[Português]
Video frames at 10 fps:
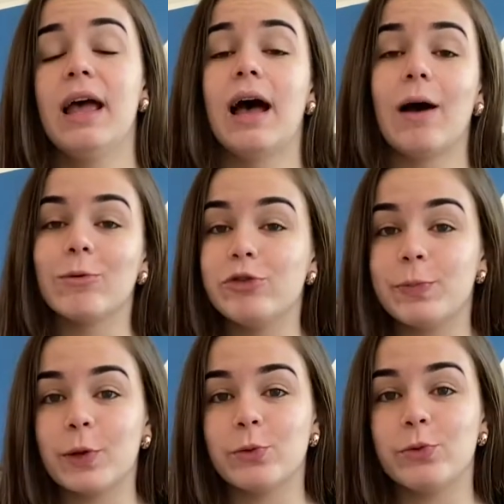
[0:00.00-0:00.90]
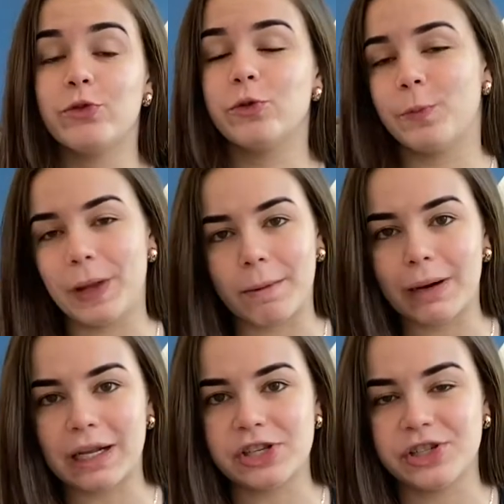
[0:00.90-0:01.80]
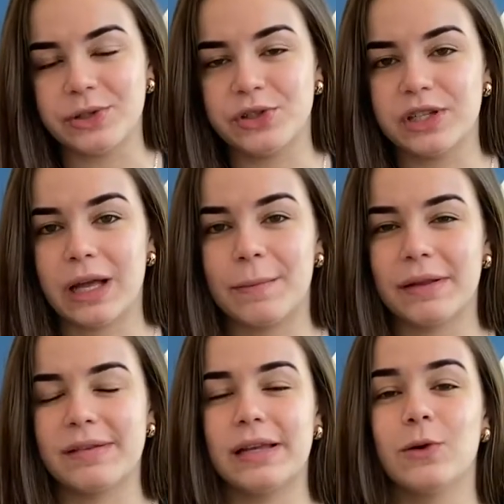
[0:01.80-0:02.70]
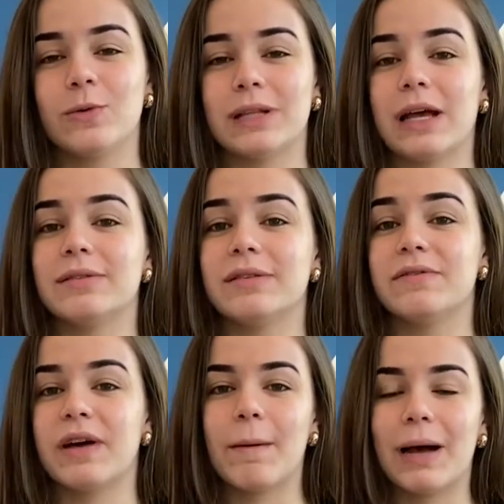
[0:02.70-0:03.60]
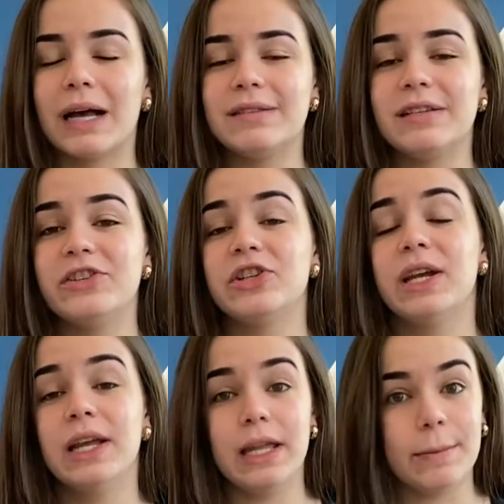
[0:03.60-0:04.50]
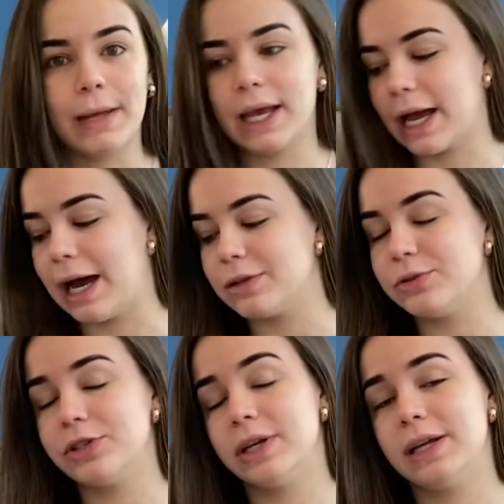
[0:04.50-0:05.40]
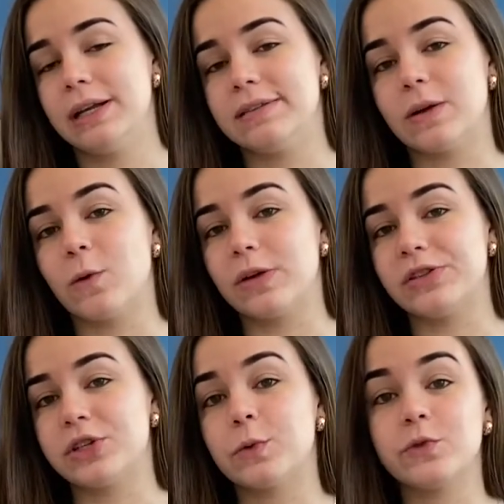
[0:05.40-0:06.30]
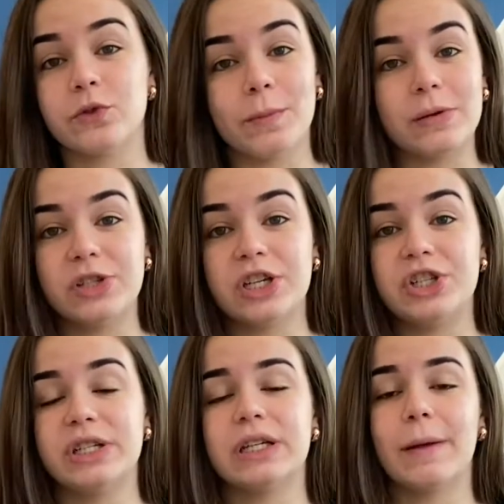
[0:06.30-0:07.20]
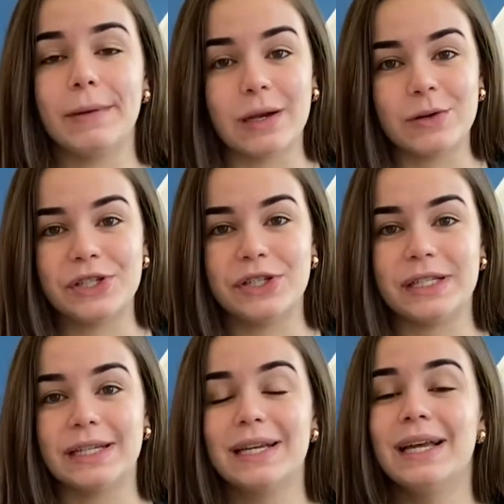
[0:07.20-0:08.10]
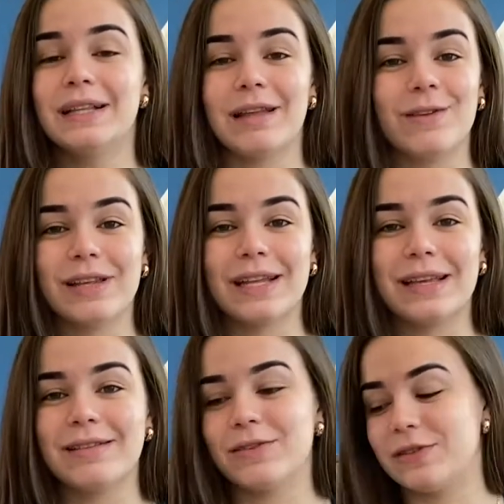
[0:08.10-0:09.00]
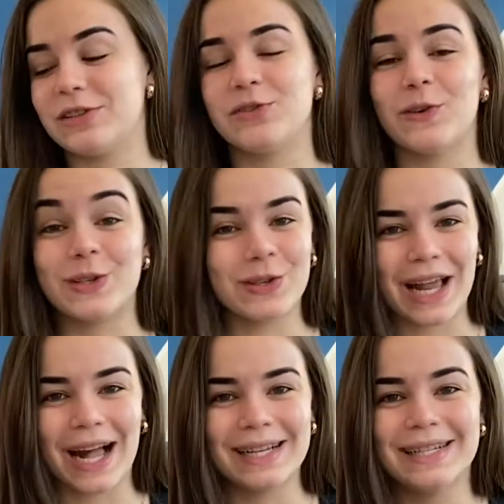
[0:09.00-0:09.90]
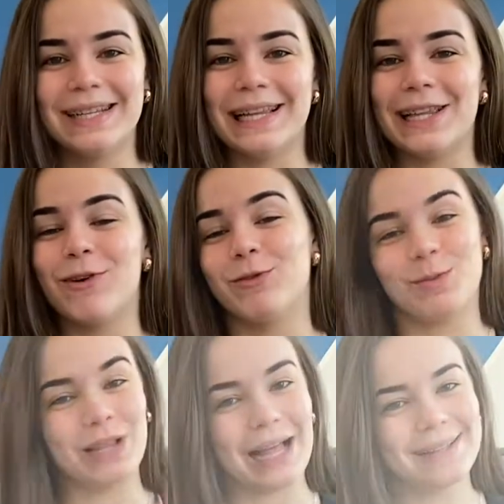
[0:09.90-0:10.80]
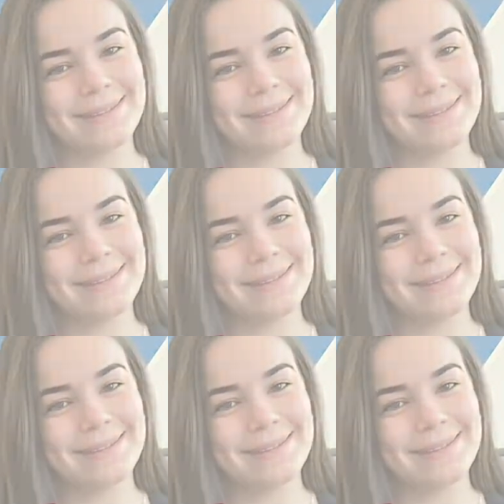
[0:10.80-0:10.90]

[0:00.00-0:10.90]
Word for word: Alguns produtos super baratinhos que dá para ser encontrados em farmácias e mercados e são coisas que eu uso no meu dia a dia, na minha rotina. Tenho certeza que vocês vão adorar. Então vamos lá!